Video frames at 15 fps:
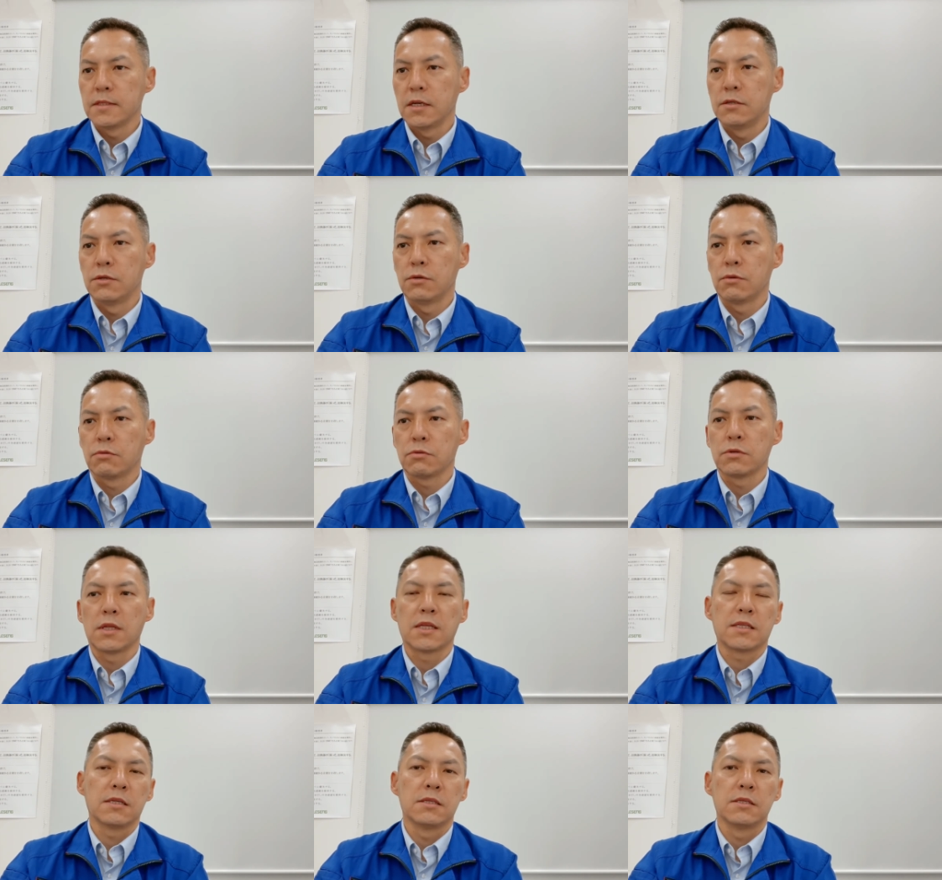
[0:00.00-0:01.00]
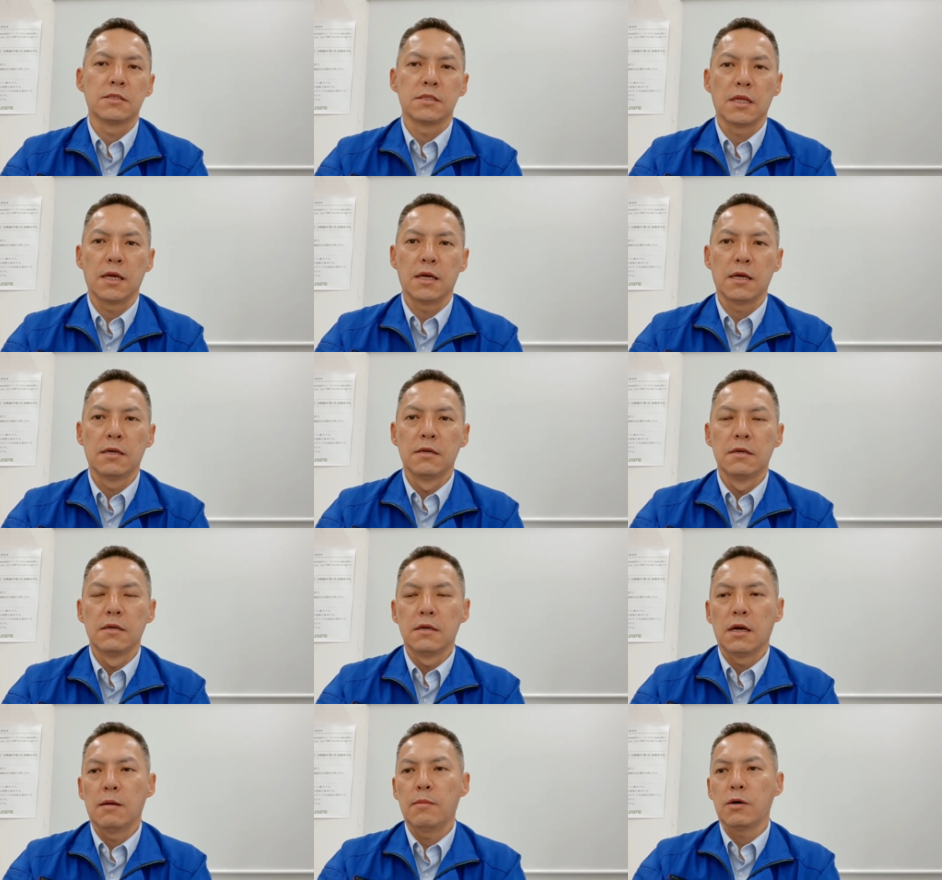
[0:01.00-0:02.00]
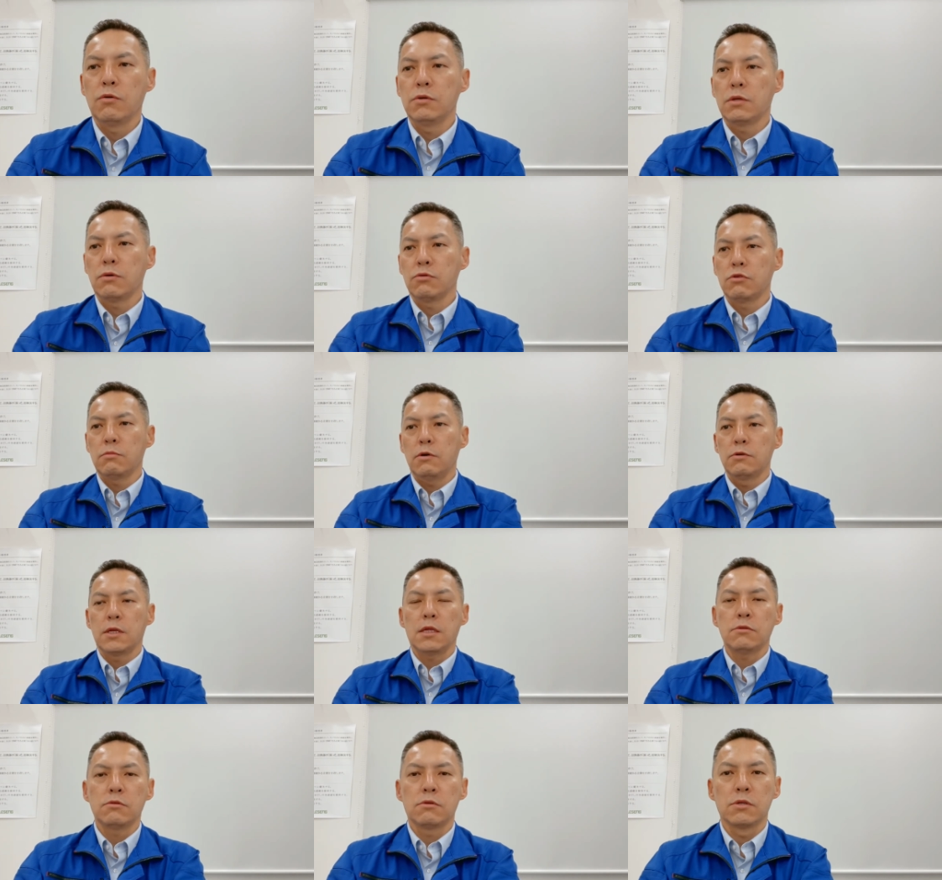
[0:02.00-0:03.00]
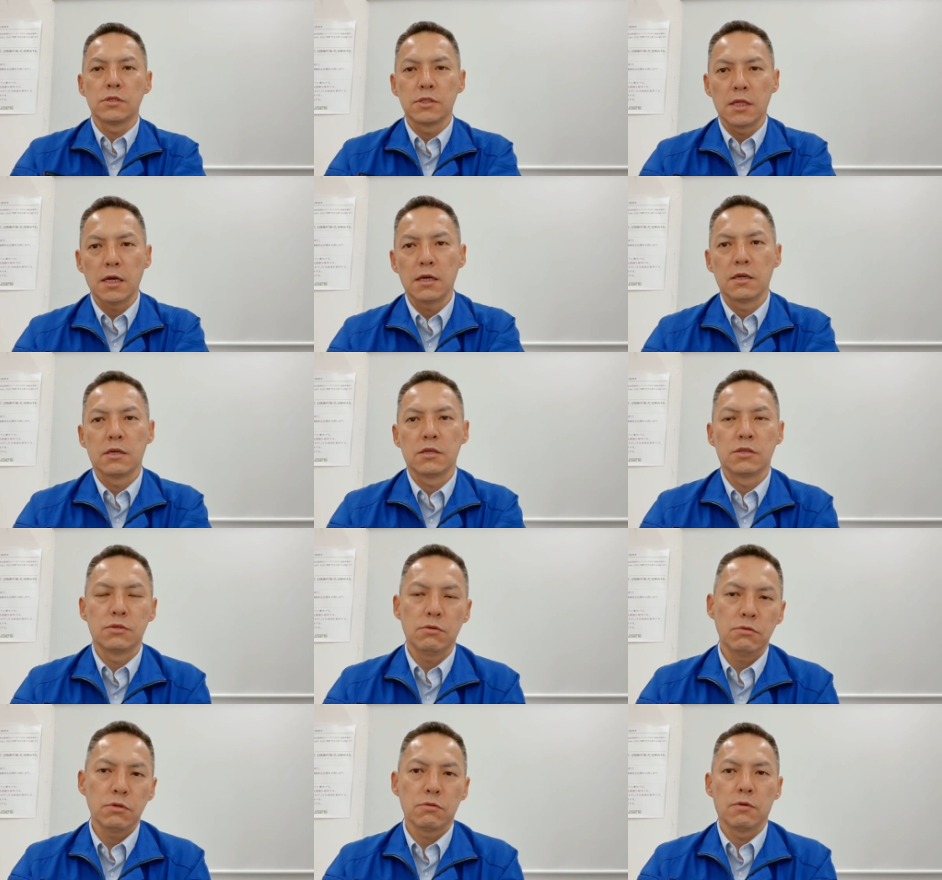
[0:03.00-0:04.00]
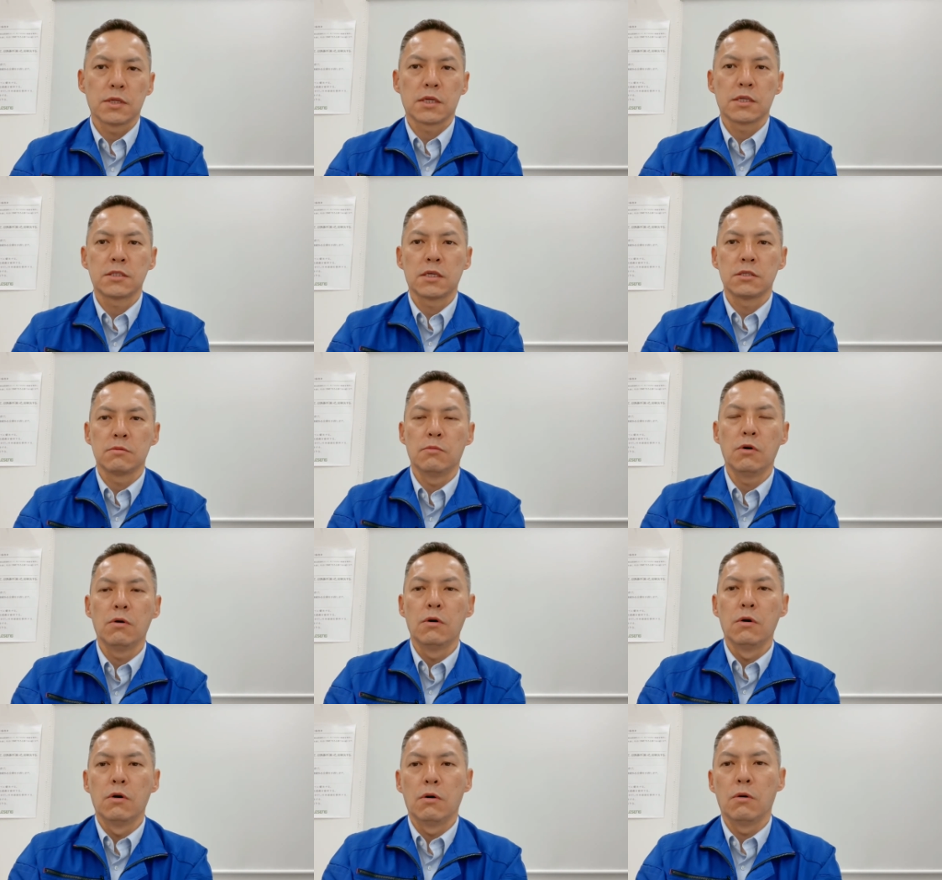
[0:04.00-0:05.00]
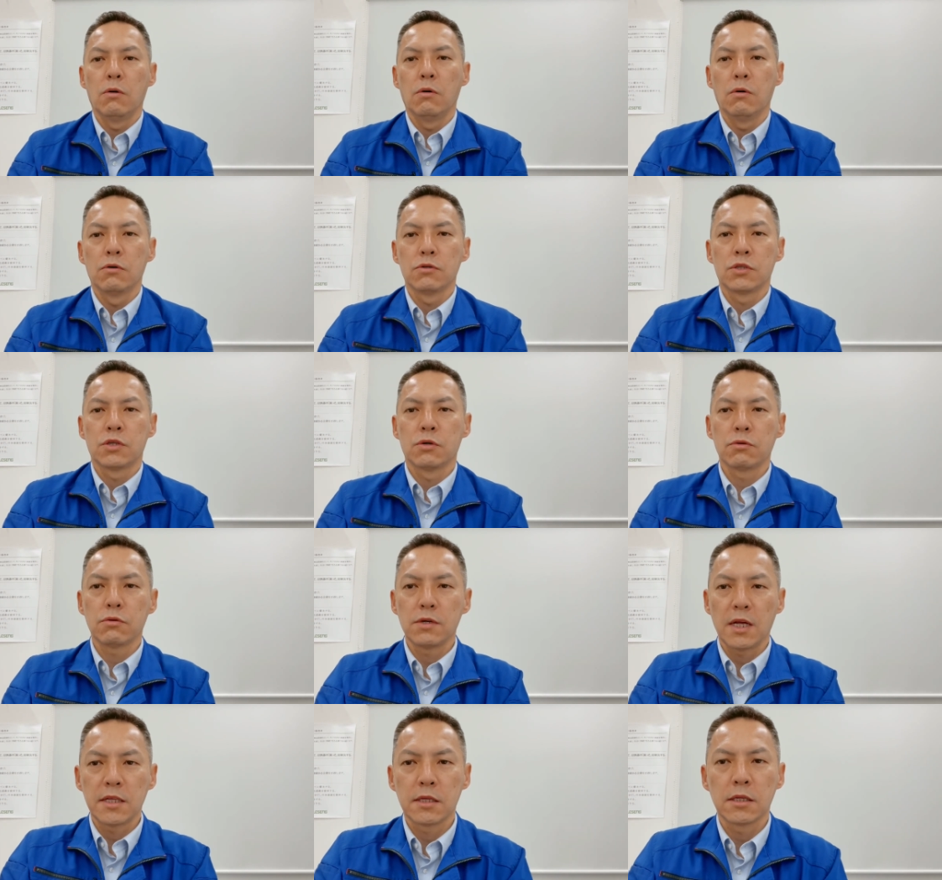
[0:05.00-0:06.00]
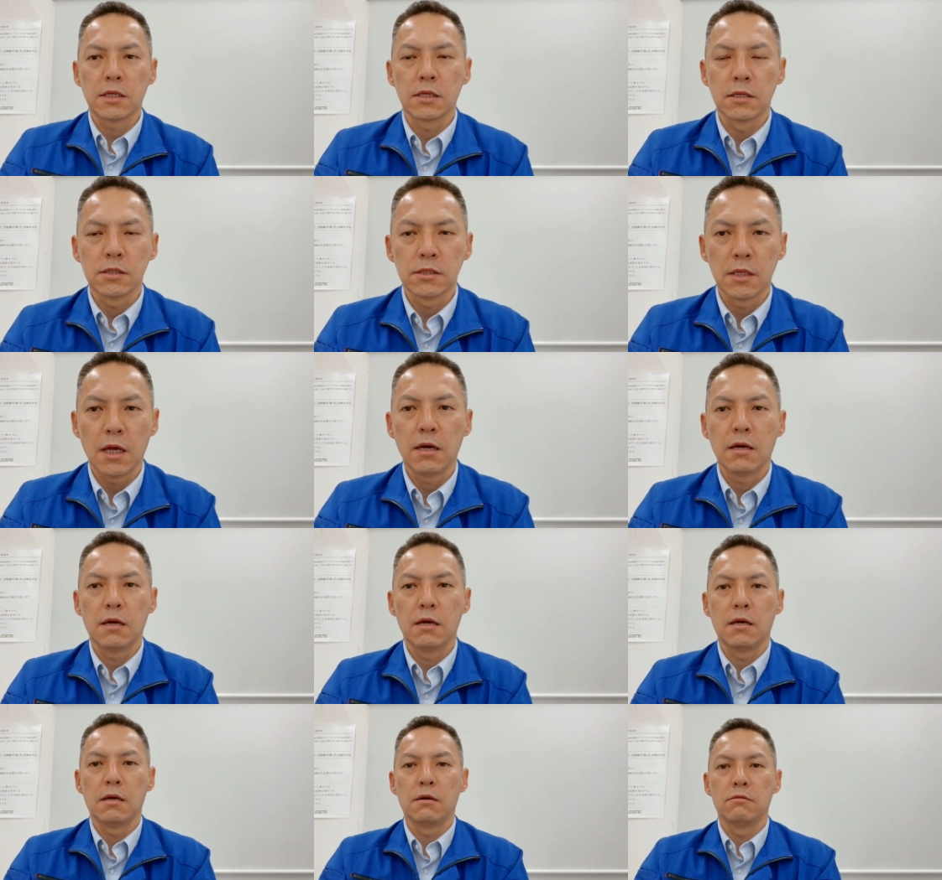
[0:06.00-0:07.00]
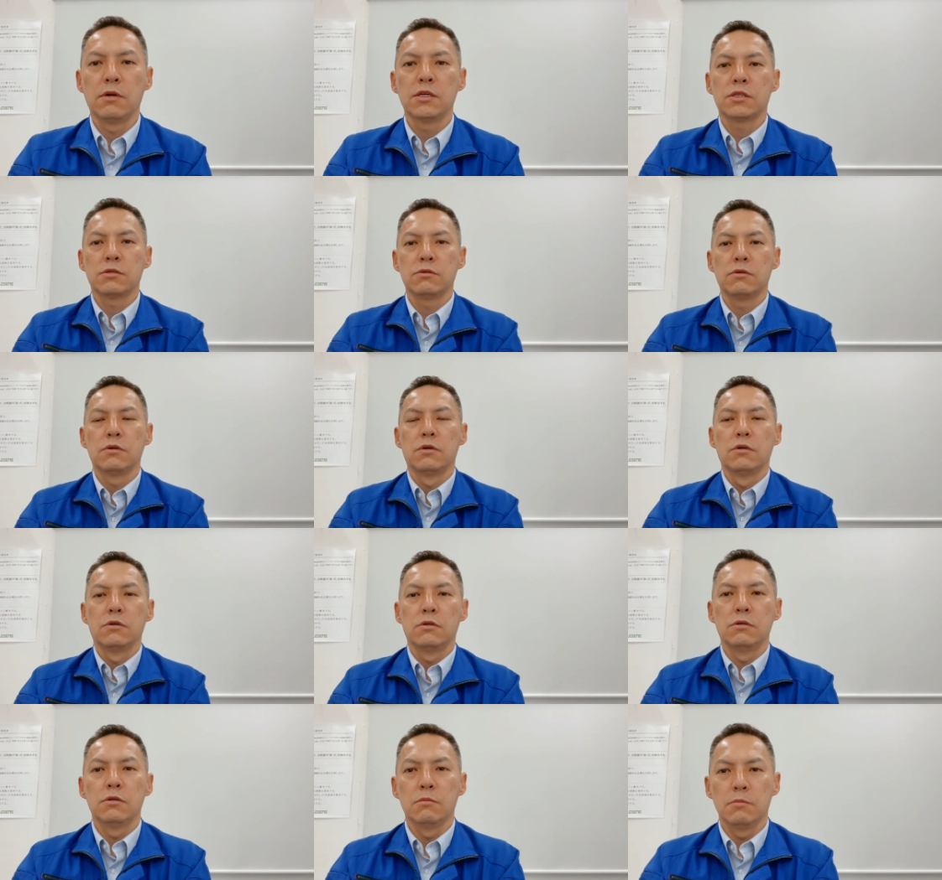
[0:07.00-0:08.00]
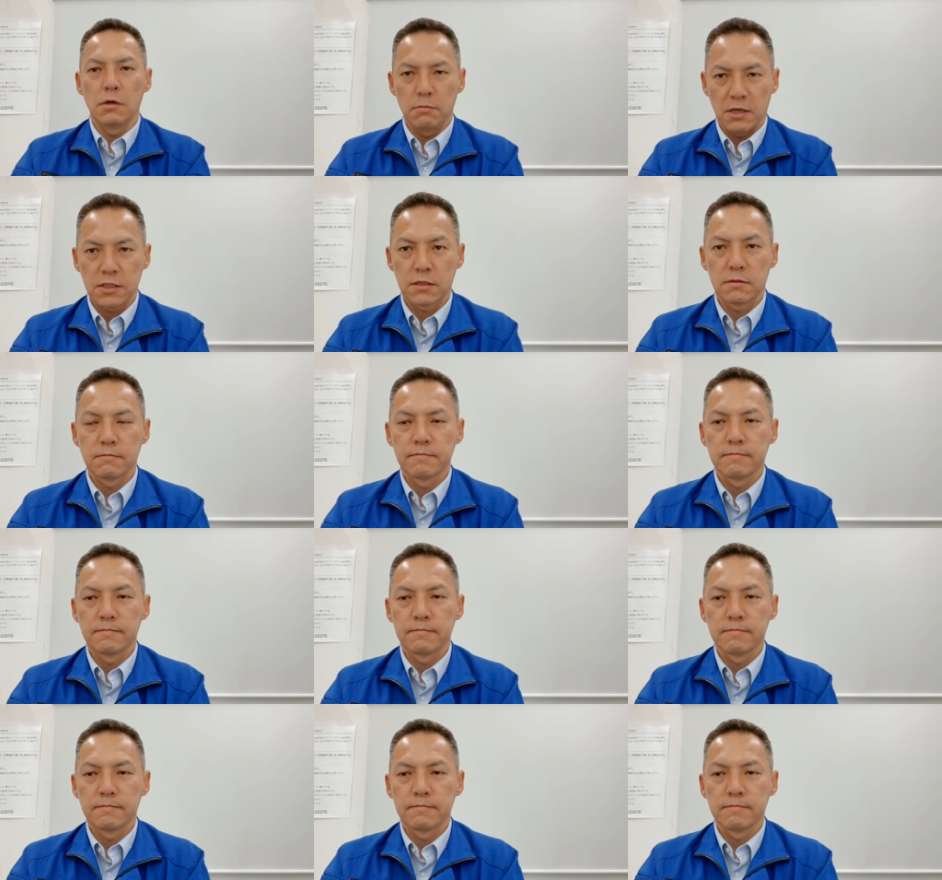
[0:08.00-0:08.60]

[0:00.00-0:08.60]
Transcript: ということだったんですね。まあ、こういった言葉をいただくとですね、非常にこう私たちも仕事をやっててですね、嬉しく思います。